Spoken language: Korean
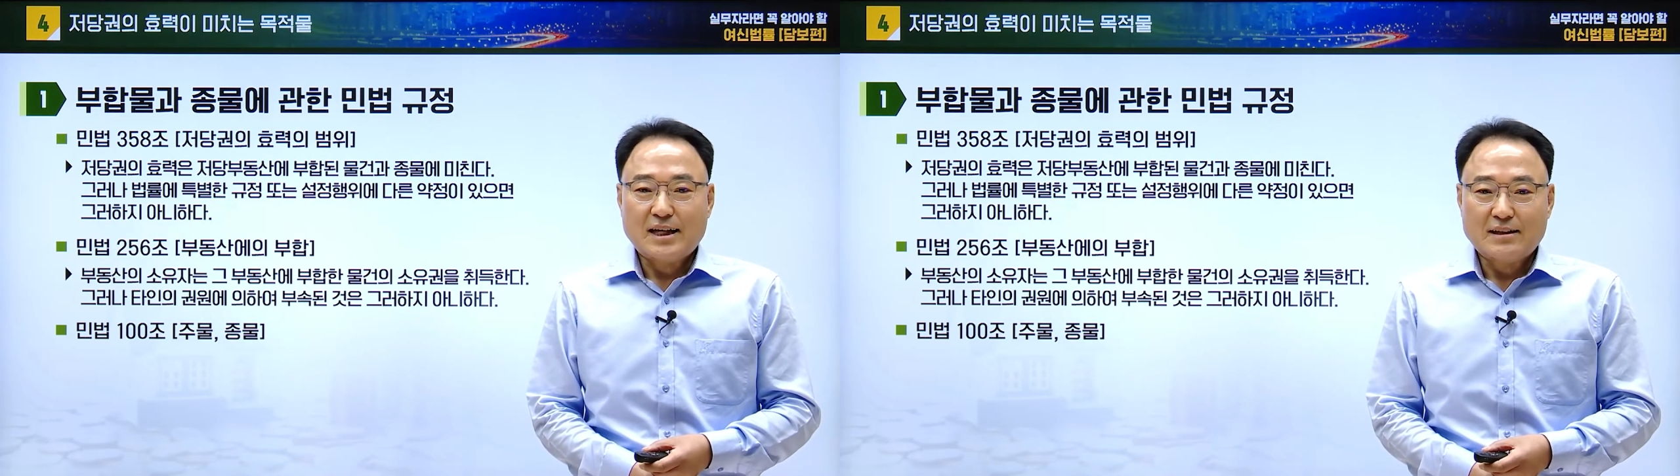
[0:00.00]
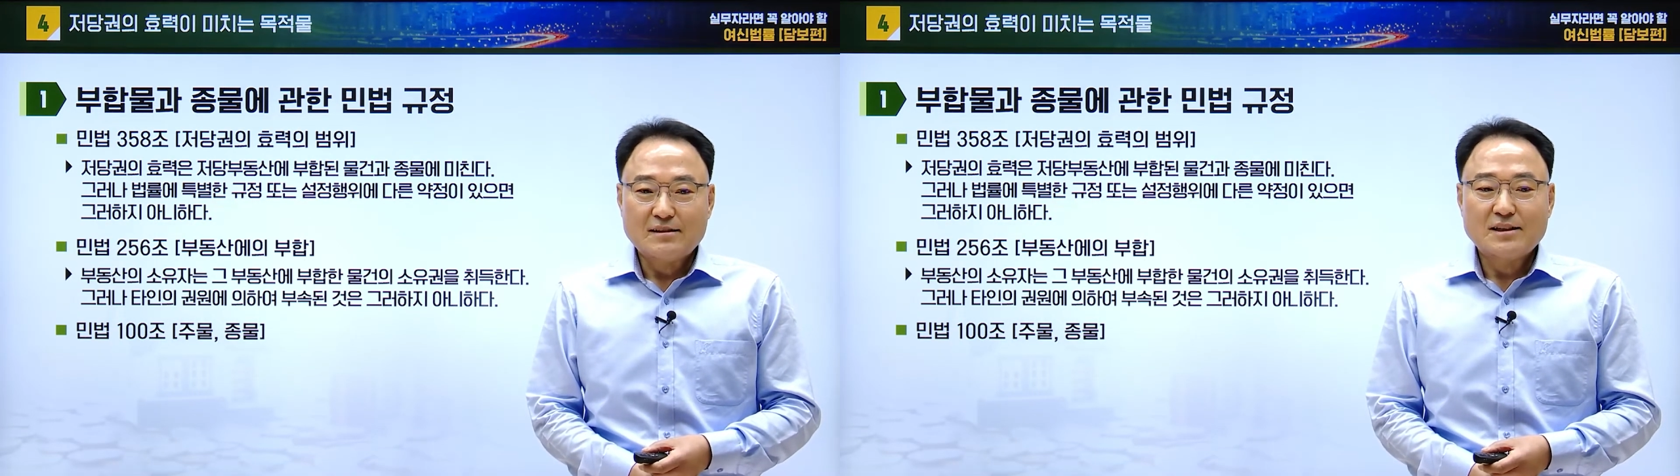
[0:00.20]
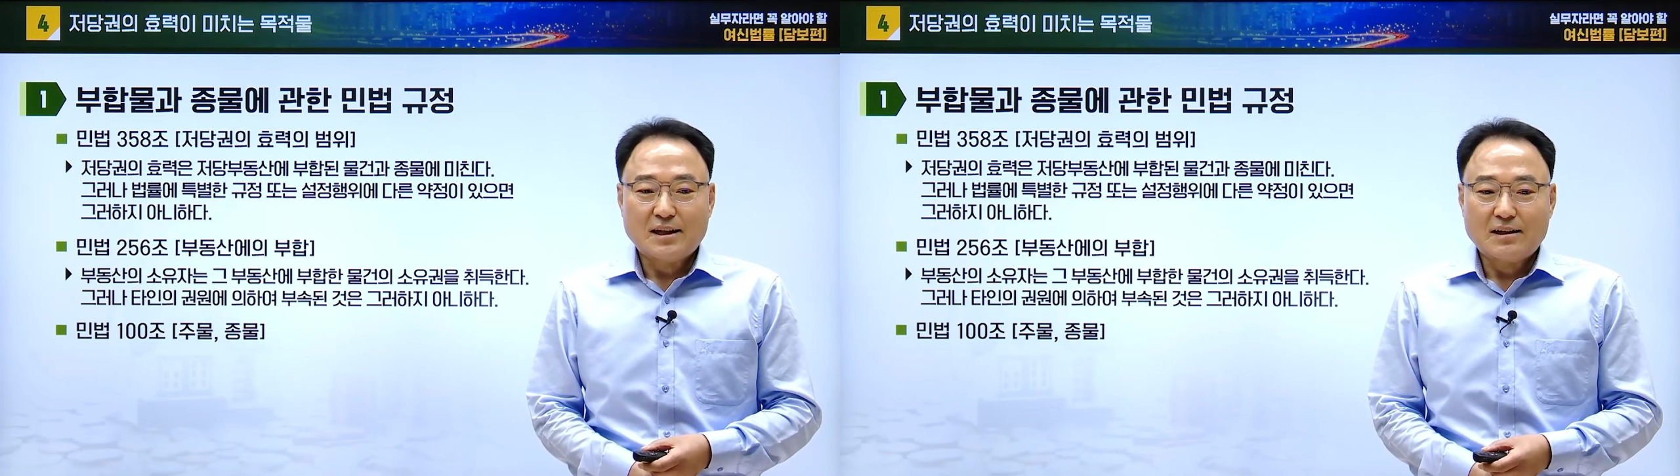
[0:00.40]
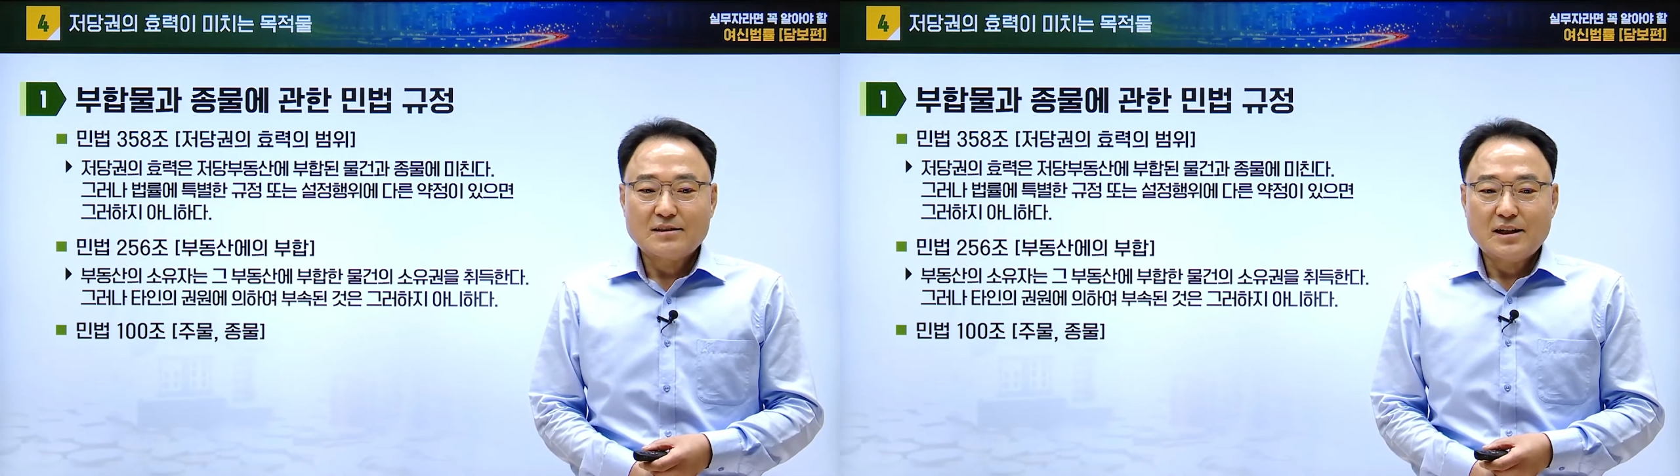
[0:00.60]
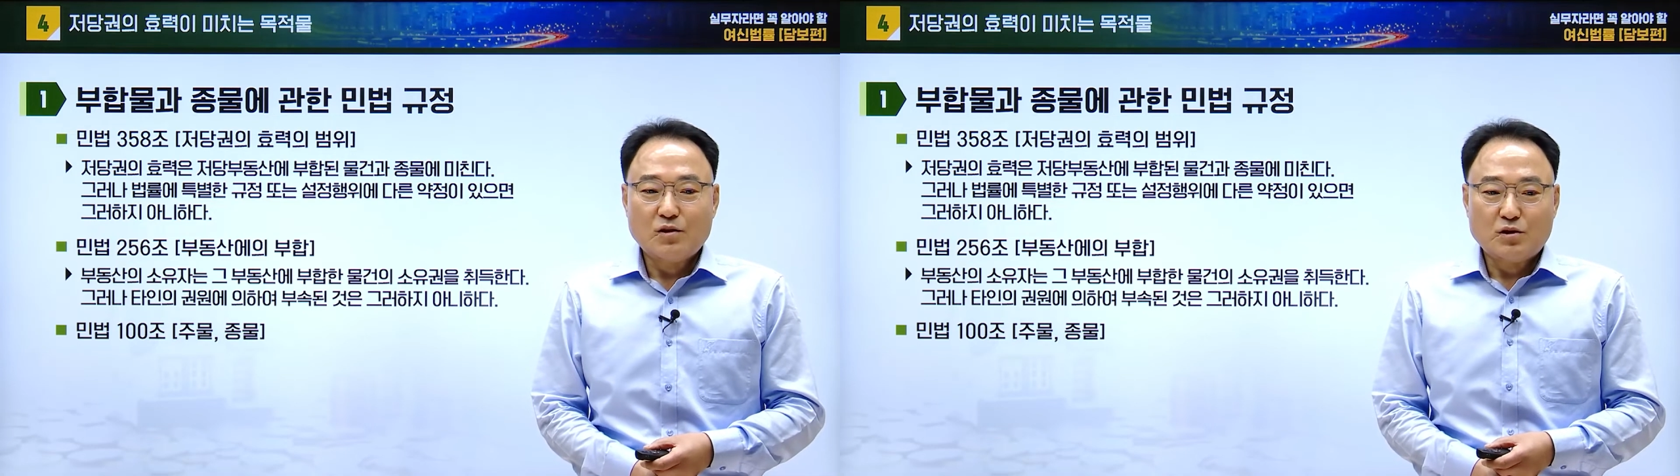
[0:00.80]

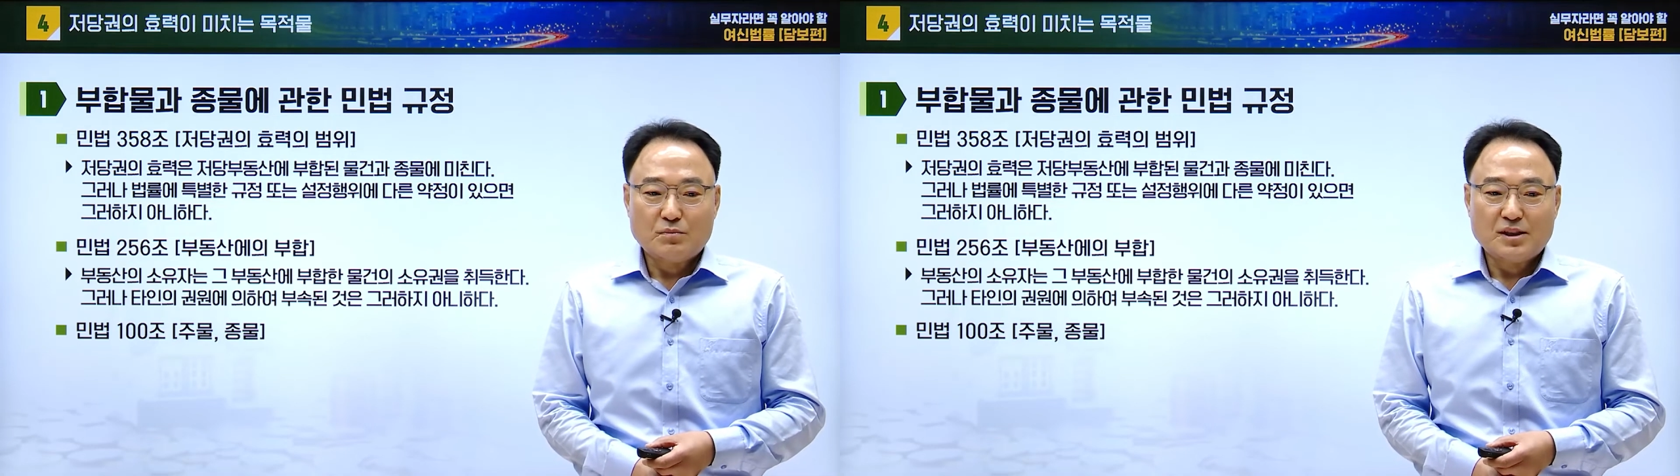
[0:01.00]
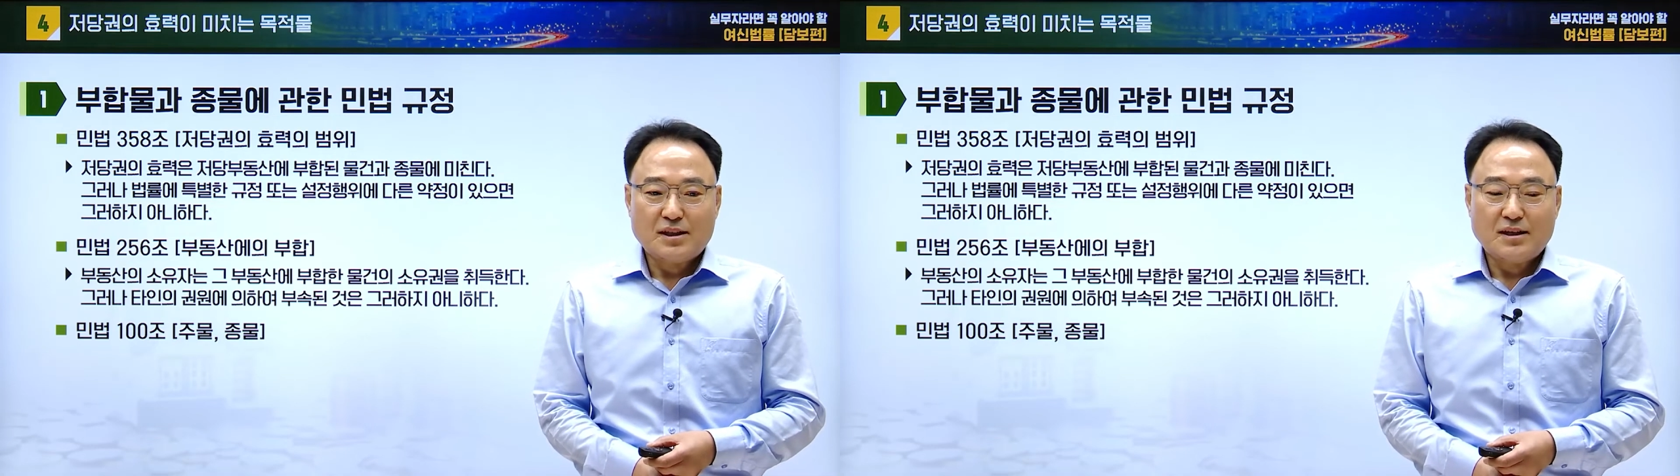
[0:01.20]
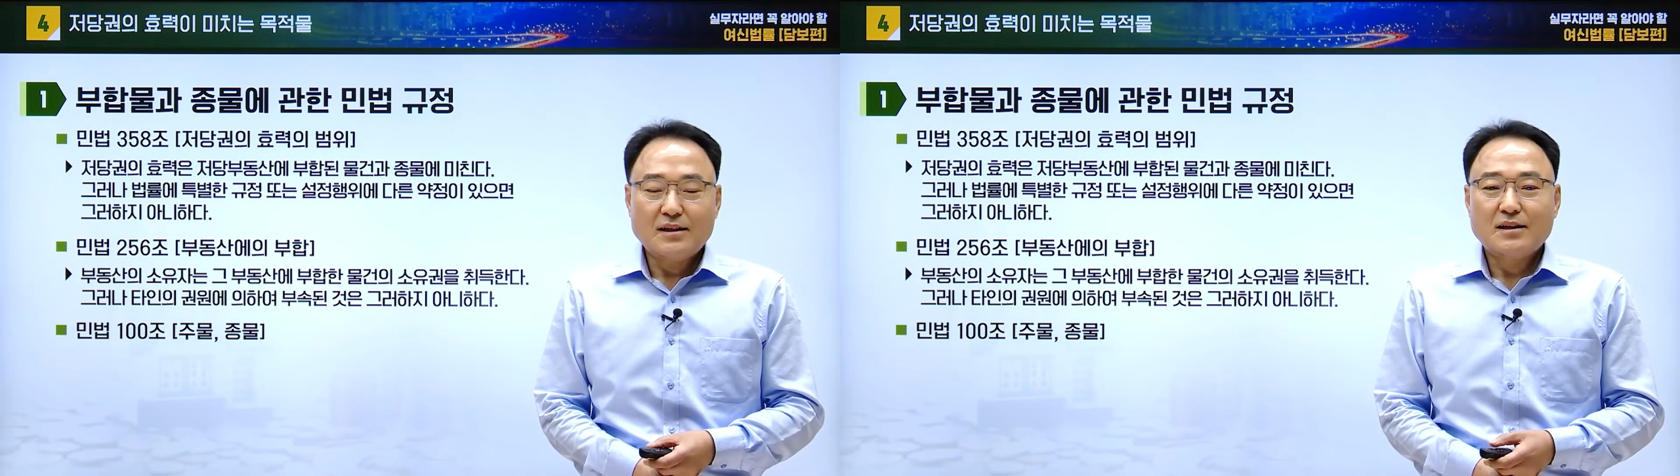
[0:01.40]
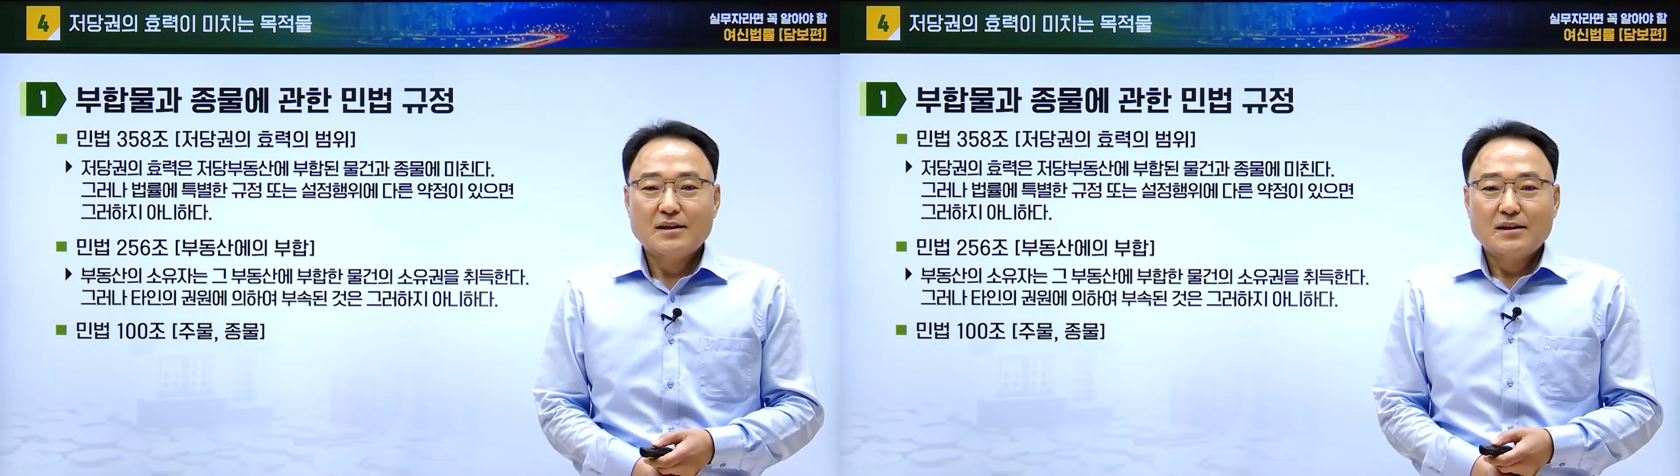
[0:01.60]
않는다라는 내용입니다.